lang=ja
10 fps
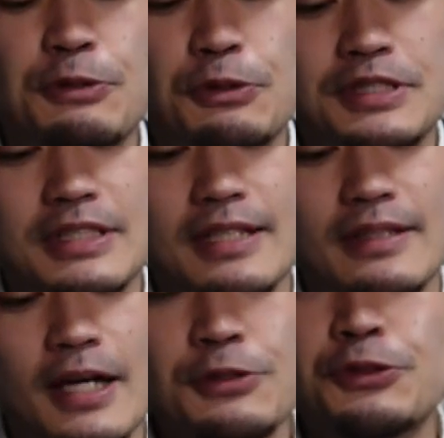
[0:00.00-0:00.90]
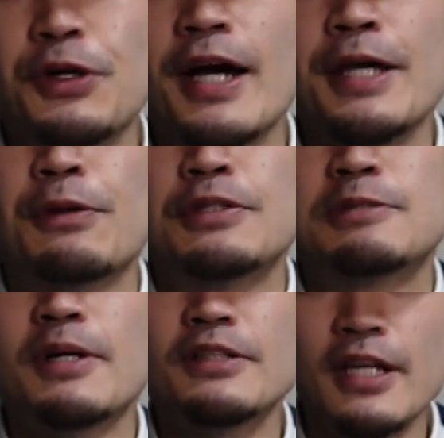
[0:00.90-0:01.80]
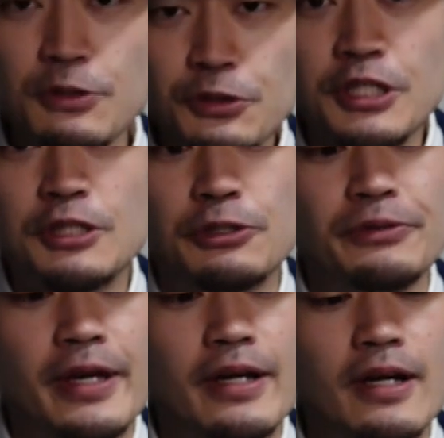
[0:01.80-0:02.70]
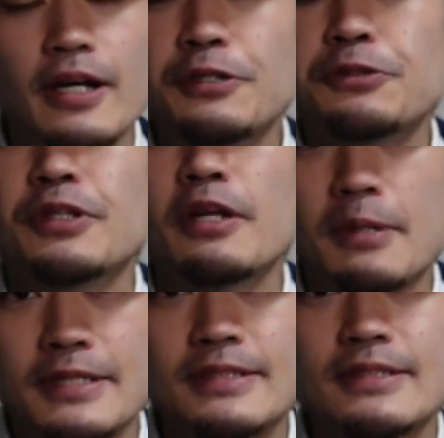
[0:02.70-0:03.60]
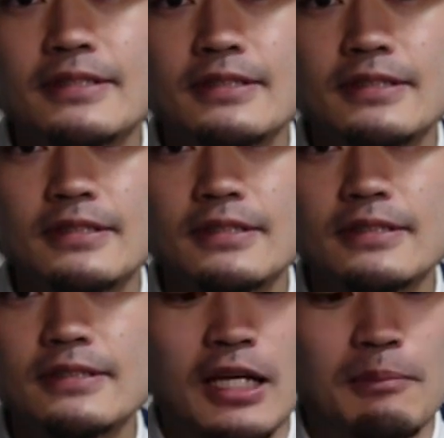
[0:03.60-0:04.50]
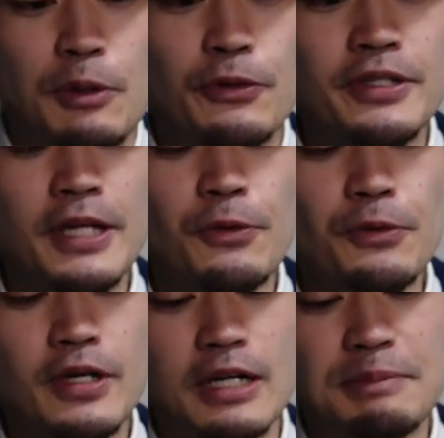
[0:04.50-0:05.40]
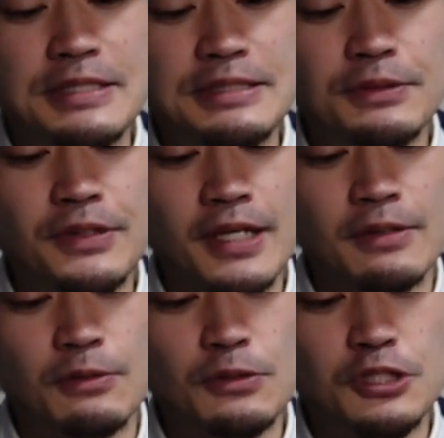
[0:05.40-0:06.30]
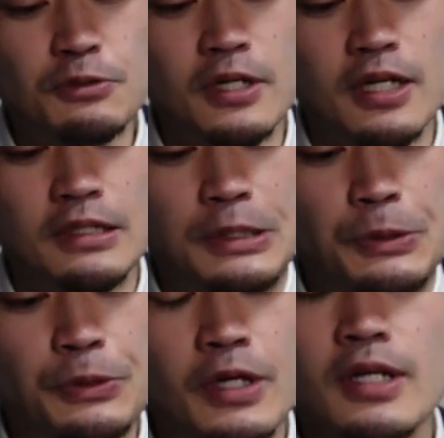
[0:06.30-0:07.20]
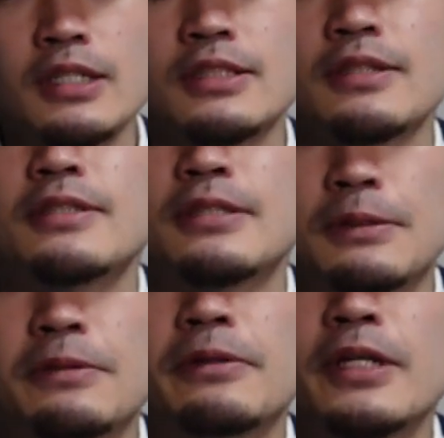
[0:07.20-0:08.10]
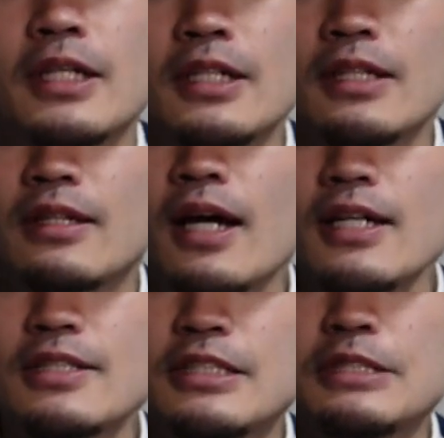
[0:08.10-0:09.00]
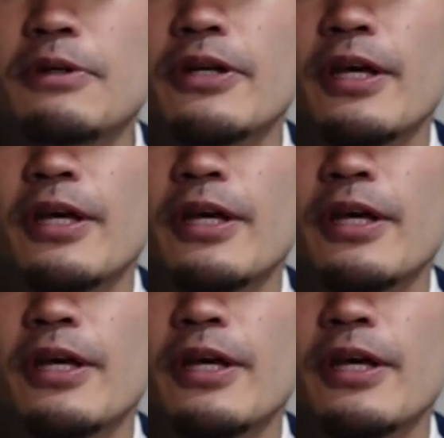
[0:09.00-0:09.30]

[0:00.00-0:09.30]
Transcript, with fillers: 位はこちら、ダンクハイのスパルタングリーンっていうね、カラーリングになります。これね、今回ベスト10どうしようかなっていろいろ考えてたんですけど、第1位はね、